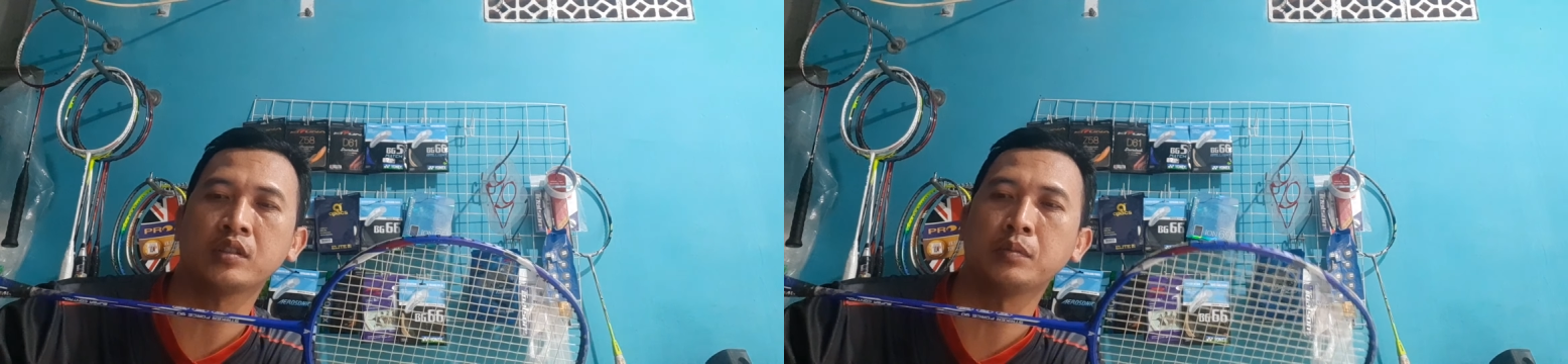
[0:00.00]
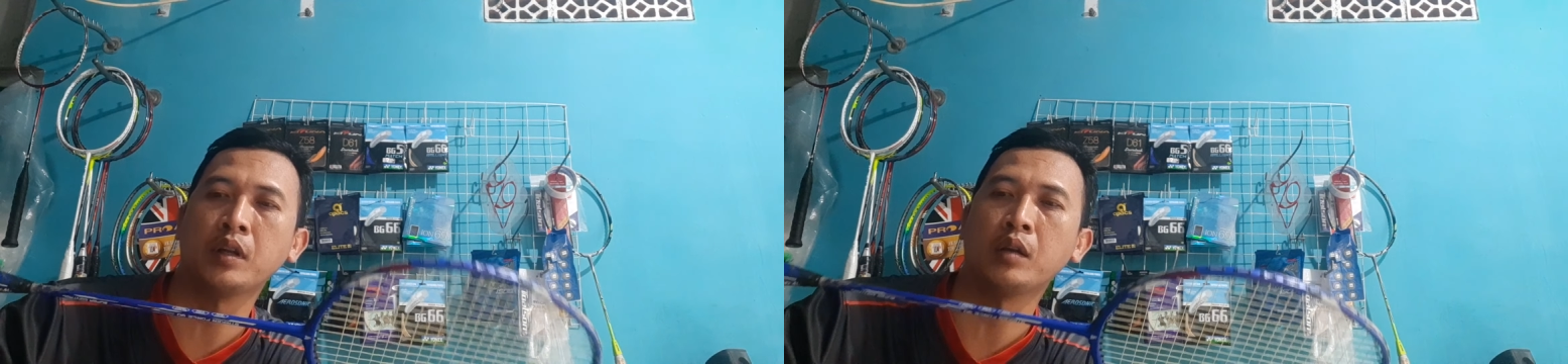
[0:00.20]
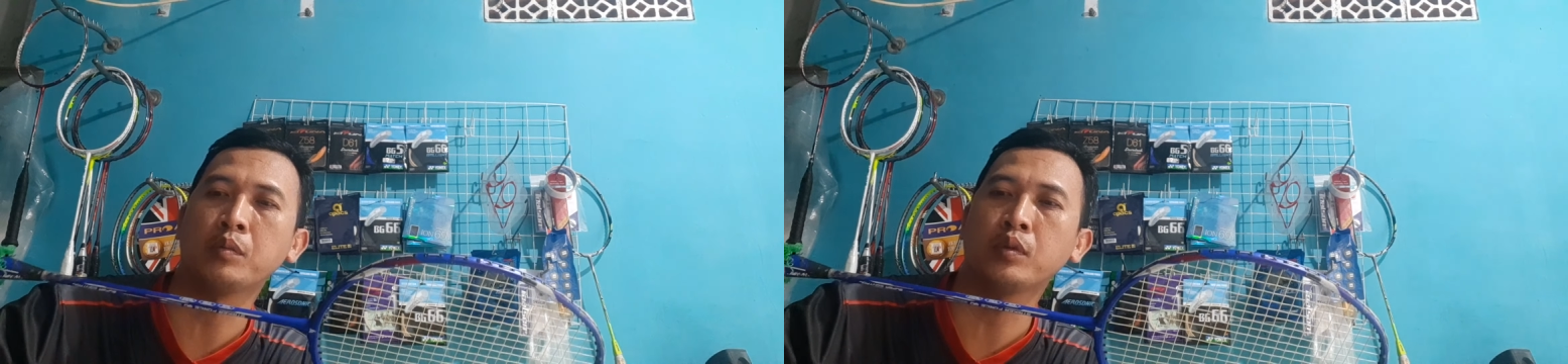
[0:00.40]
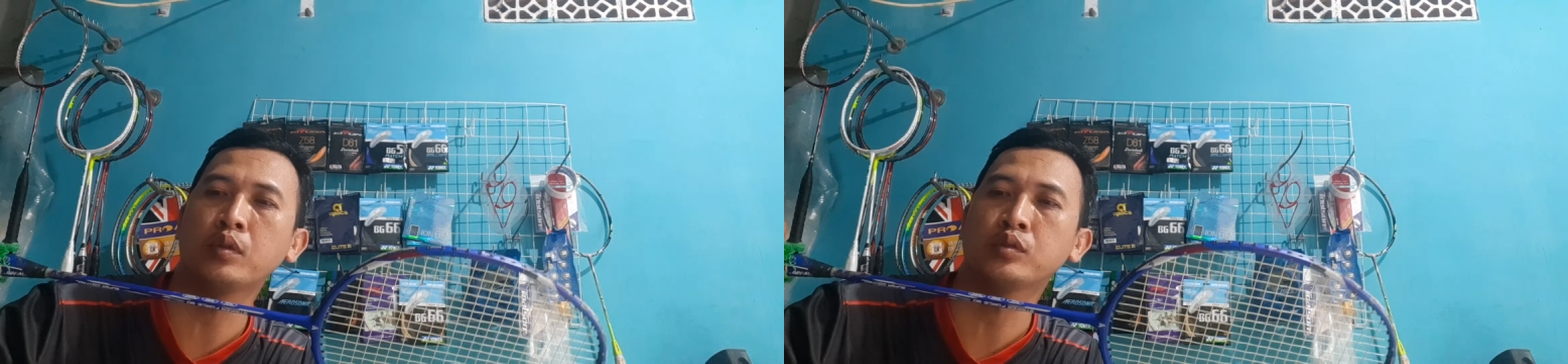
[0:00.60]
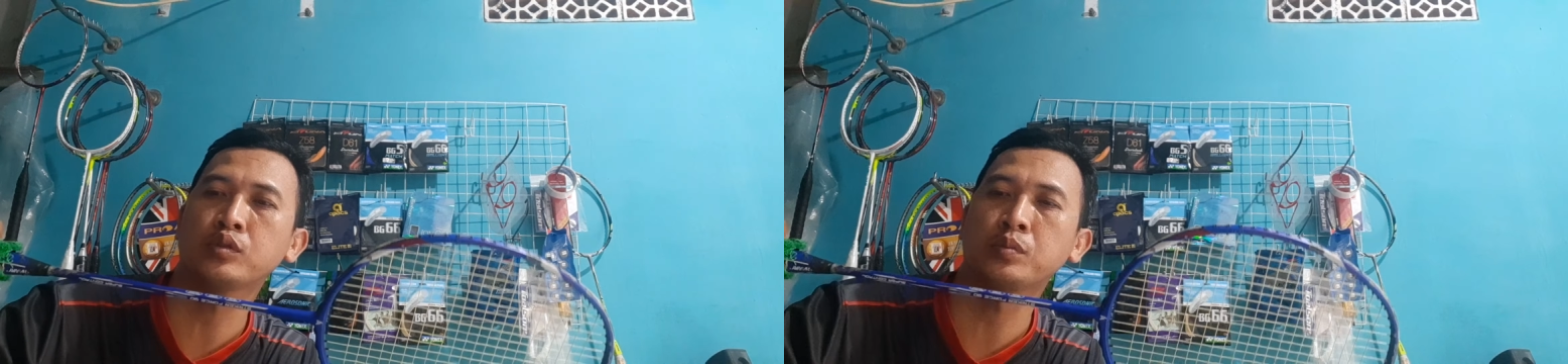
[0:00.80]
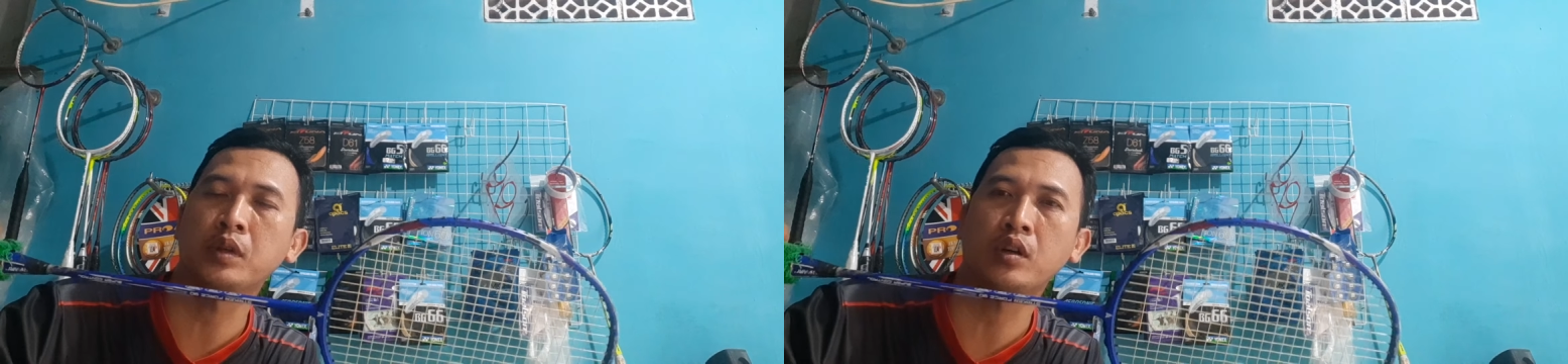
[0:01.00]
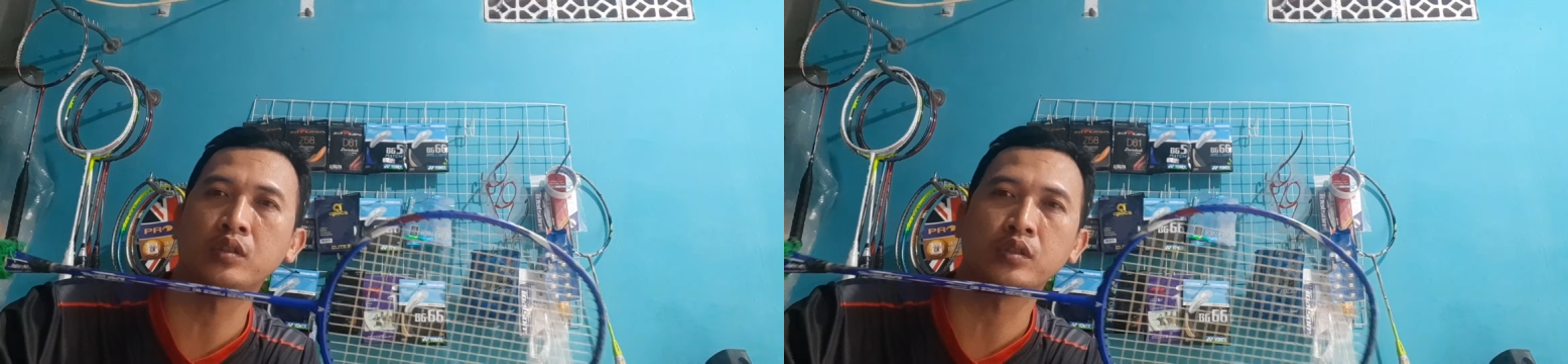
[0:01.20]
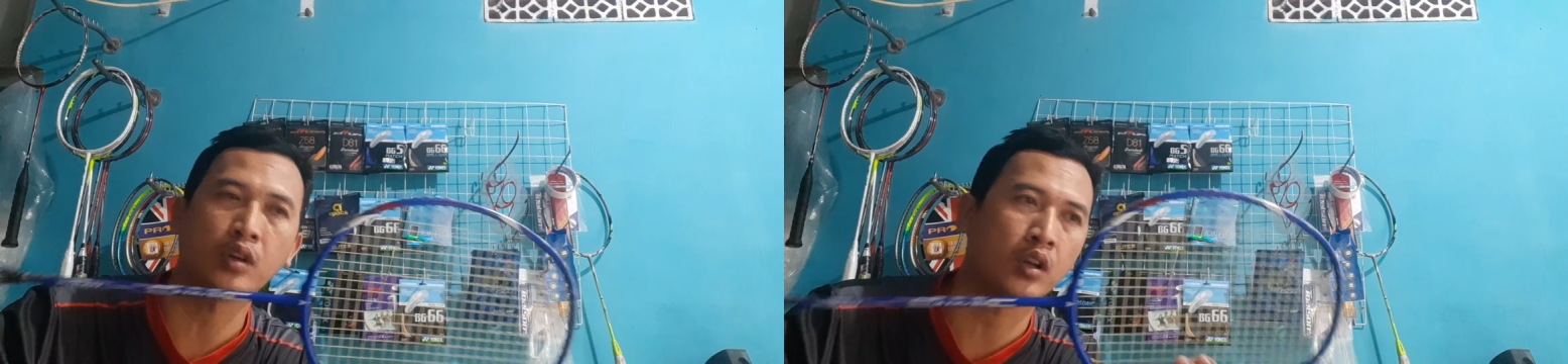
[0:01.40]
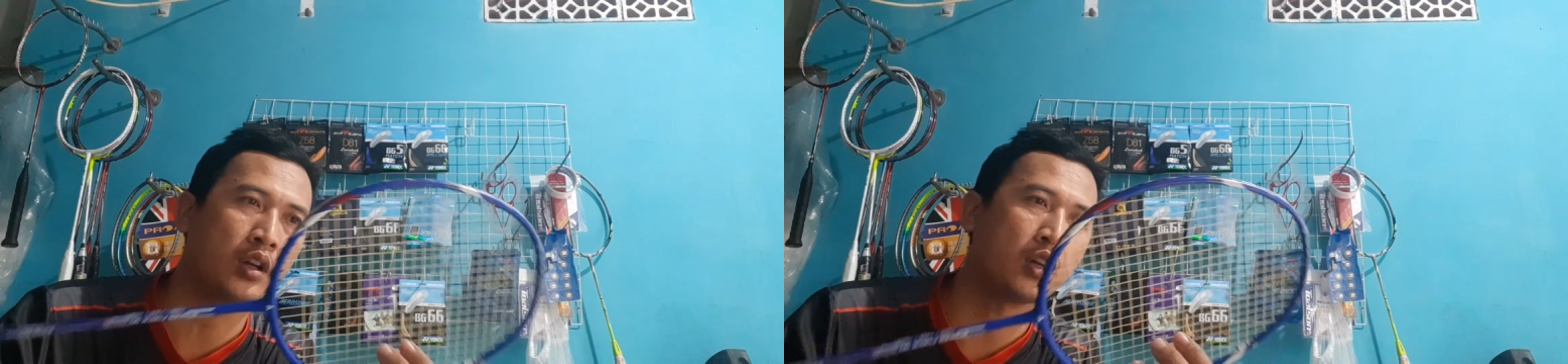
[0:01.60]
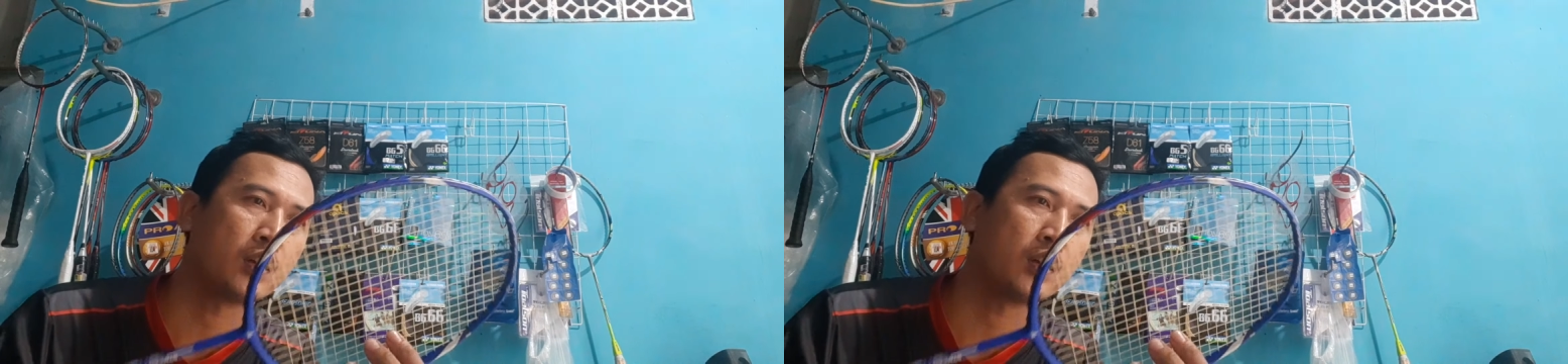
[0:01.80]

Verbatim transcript: 90 Super Control